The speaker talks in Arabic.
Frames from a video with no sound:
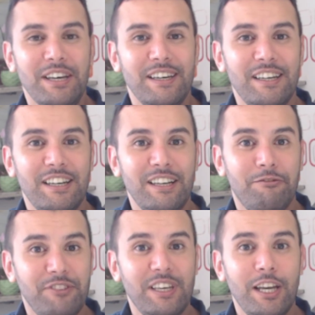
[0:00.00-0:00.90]
أه،
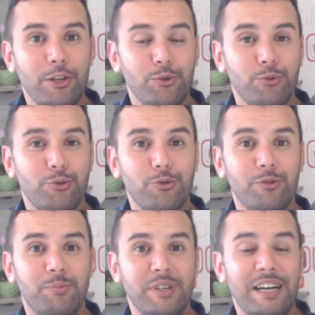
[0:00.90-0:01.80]
في
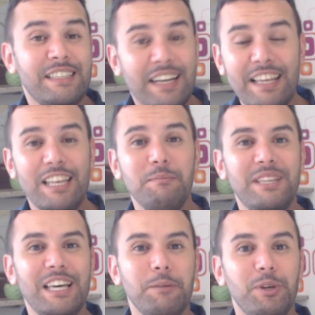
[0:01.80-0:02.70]
اليوتيوب أتكلم
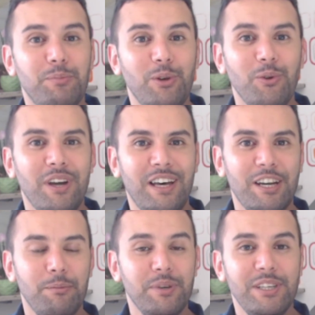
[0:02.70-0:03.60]
دائما باللغة
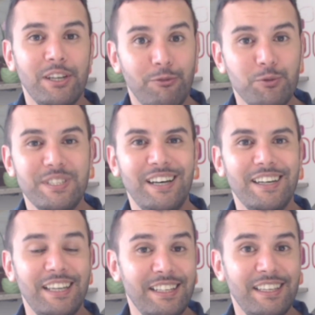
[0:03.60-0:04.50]
العربية الفصحى
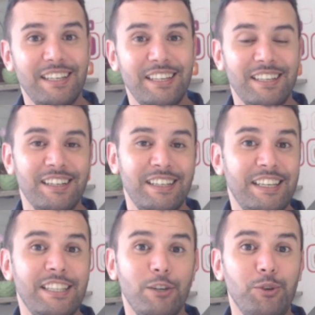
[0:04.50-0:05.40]
لأني,
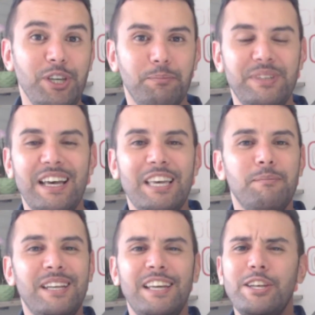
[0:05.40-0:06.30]
لأني أحب
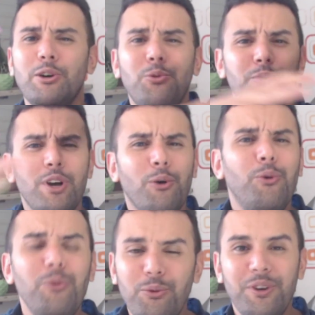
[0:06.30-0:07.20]
دائما أن نكون
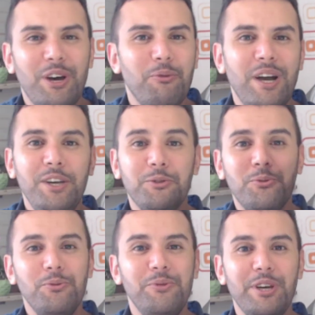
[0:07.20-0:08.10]
كلنا واحد
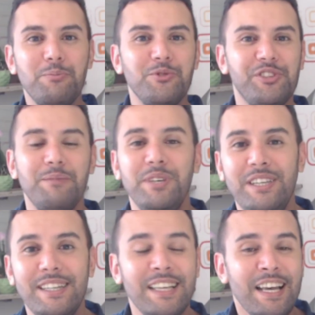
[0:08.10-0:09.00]
كلنا
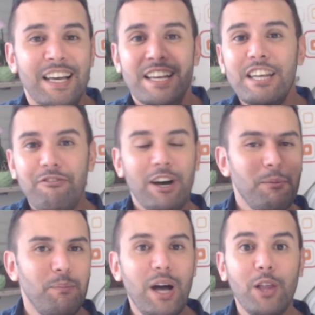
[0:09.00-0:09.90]
مجتمعين
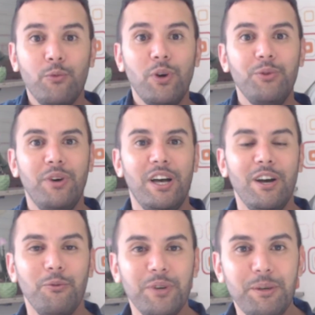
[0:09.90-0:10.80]
نفهم بعض
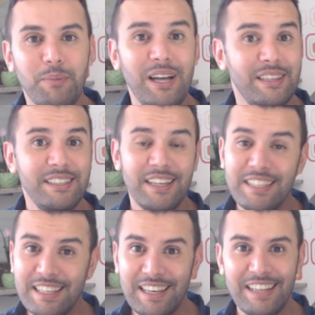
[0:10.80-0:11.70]
ونعاون بعض
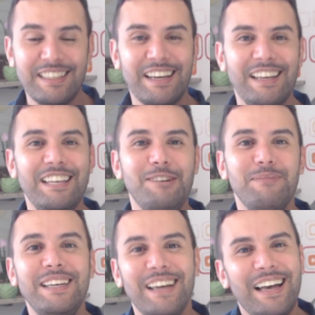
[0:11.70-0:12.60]
لذلك لا أتكلم
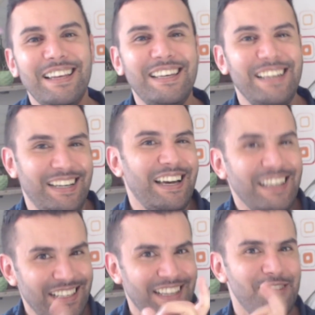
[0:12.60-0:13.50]
إلى قليل يعني
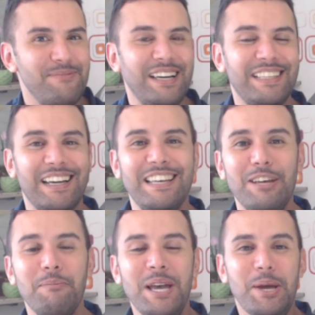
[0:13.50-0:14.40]
قليلا لما
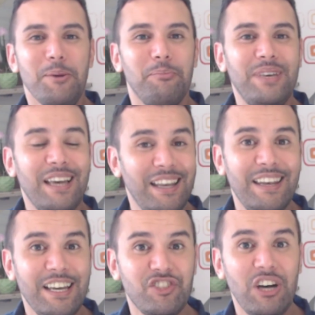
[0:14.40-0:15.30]
أتكلم
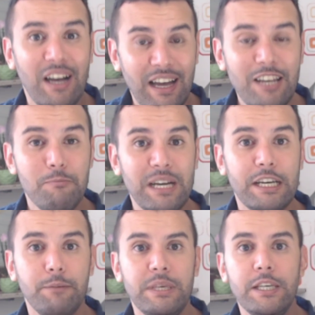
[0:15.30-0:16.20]
باللهجة
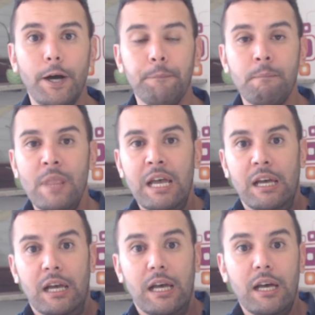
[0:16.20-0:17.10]
المغربية
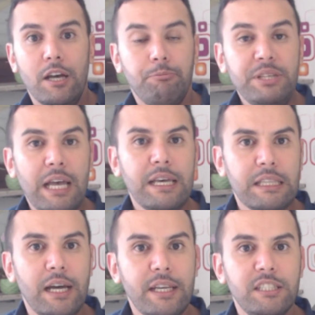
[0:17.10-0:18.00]
آه، بداية
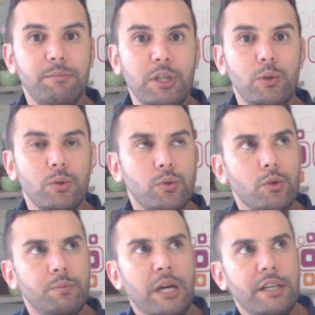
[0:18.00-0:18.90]
قناتي
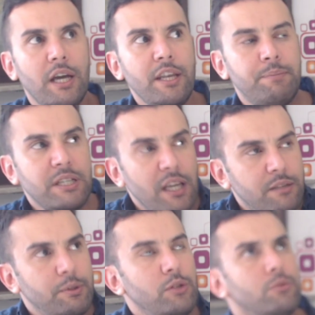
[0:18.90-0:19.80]
باليوتيوب يعني أنا ابتدأت
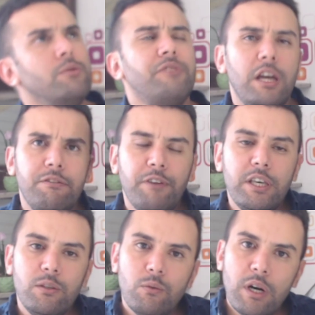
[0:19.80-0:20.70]
باليوتيوب في
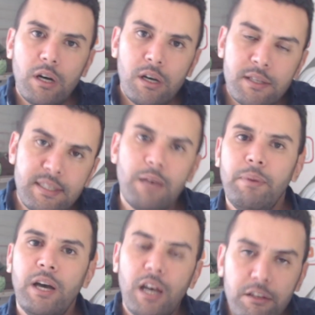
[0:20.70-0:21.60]
2007
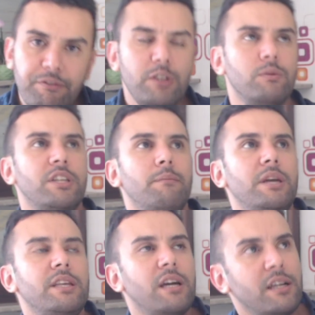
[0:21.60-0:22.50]

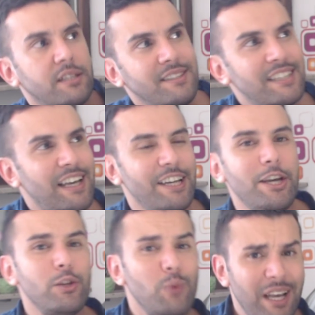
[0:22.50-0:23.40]
2008 كانت عندي
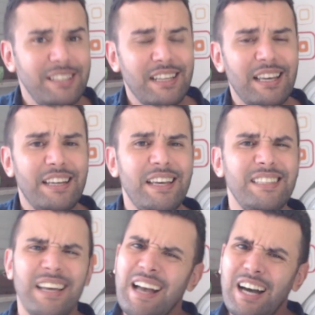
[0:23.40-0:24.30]
قناة وهذه القناة
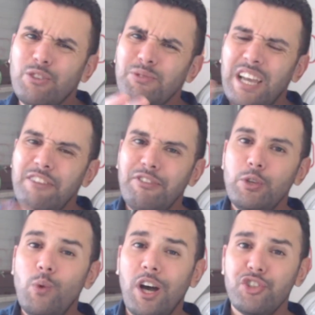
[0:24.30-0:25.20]
أظن
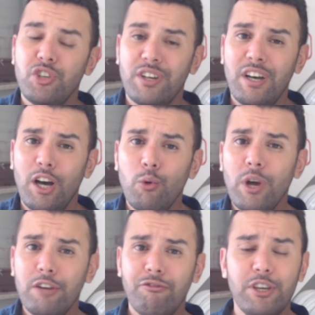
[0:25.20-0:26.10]
2010 أو
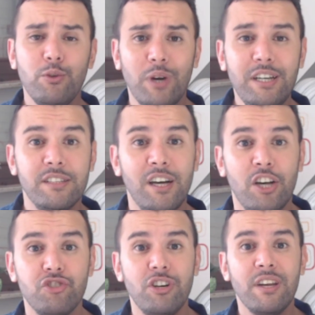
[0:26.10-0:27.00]

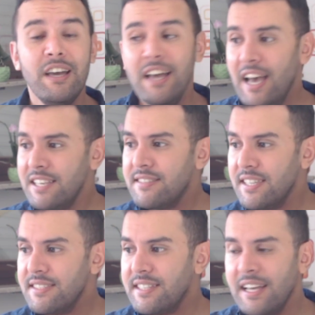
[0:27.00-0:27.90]
2011
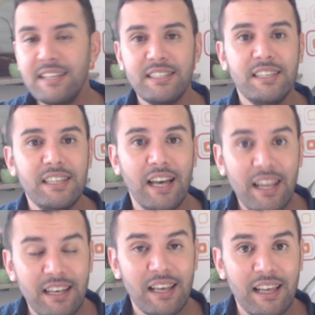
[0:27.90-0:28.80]
أسست هذه
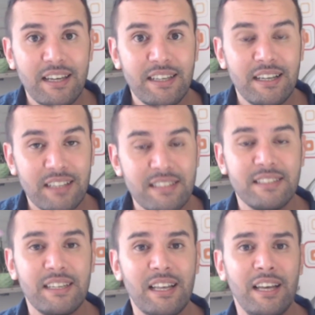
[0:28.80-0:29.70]
القناة
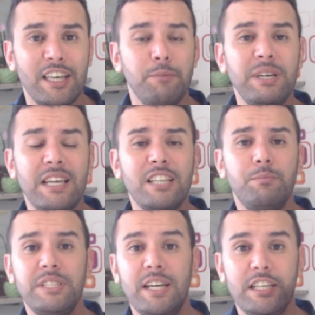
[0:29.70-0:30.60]
أصدقائي بدأت
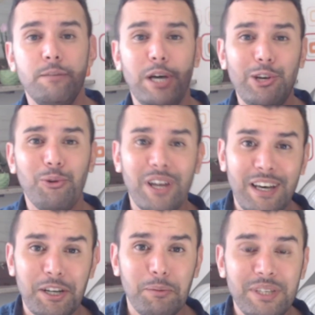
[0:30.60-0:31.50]
بتعليم اللغة
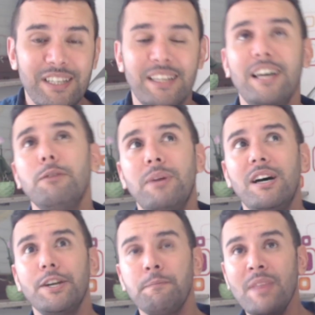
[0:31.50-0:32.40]
العربية
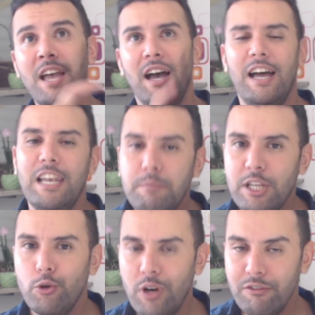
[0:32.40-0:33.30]
للألمان علمت
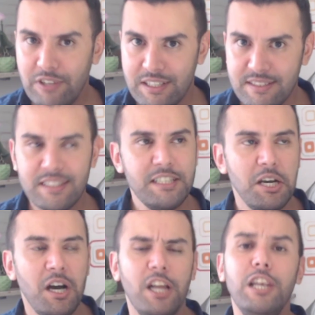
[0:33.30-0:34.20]
اللغة الفرنسية
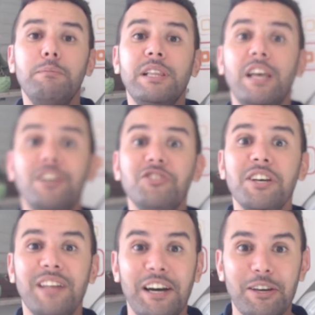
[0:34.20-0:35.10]
علمت
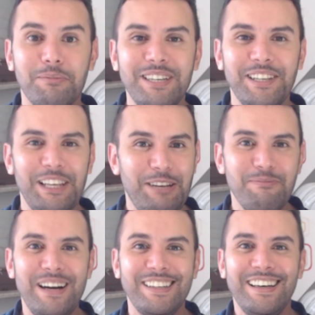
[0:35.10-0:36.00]
لهجات عربية
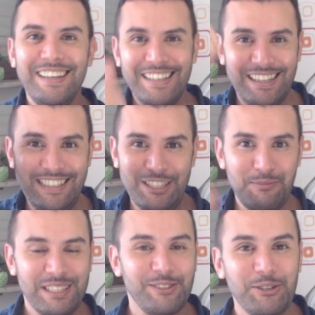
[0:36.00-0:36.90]
للألمان يعني
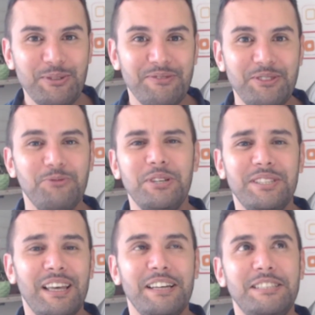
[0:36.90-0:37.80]
عندما ترون فيديوهاتي
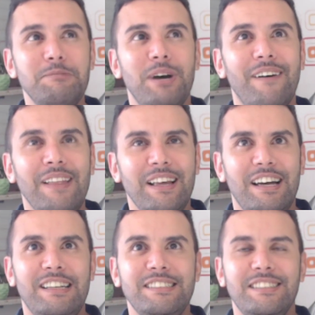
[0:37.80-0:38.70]
القديمة
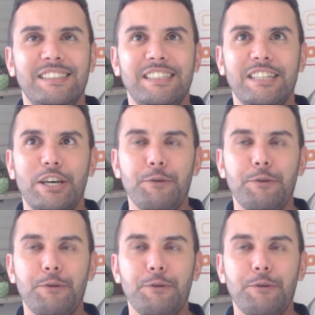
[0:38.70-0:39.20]
عندي